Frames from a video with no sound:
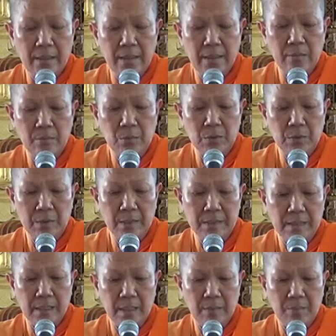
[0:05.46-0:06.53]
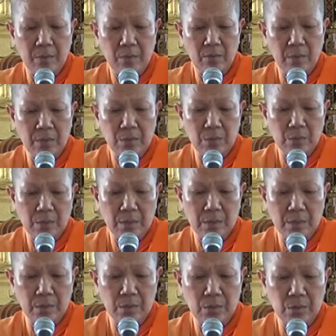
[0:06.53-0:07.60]
นโมตัสสะภะคะวะโตอะร
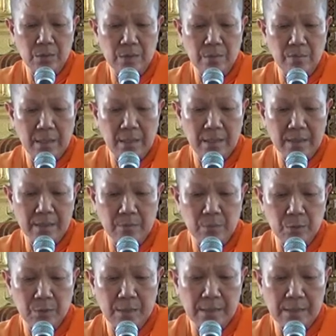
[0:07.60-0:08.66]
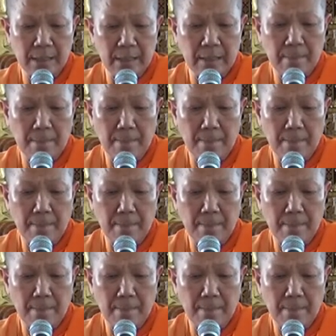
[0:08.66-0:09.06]
หะโตสัมมาสัมพุทธัสสะ